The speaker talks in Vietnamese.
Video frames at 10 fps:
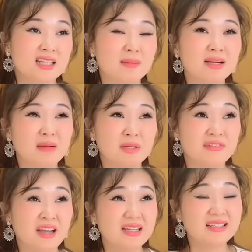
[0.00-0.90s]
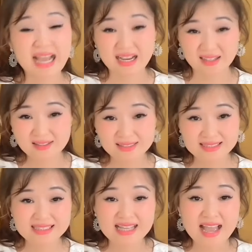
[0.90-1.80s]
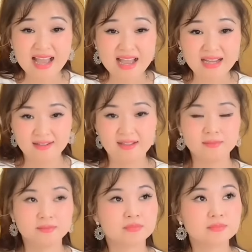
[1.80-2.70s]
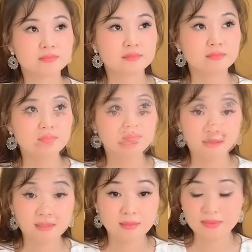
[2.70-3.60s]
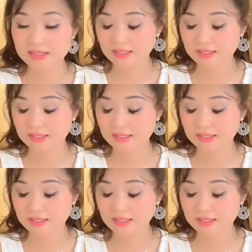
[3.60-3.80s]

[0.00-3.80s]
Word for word: thì bắt đầu mình phải đặt ở rất là xa phải không tại mình